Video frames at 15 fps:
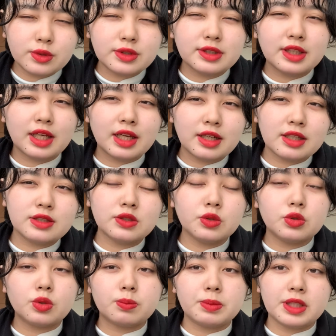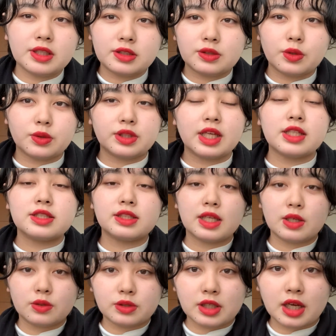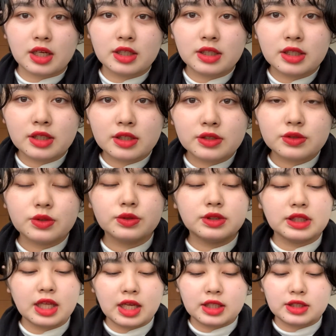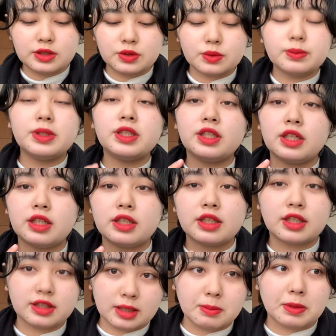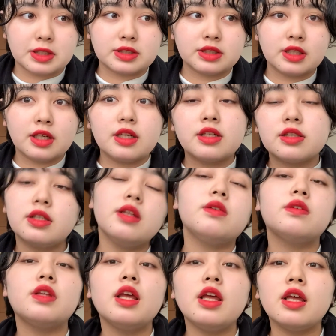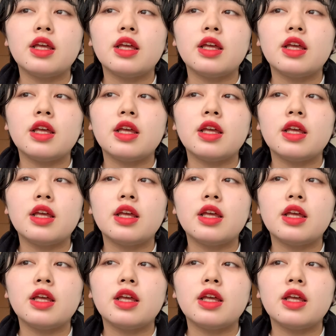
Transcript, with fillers: ズ系にちょっとピンクを足したようなそんな色味になってますなので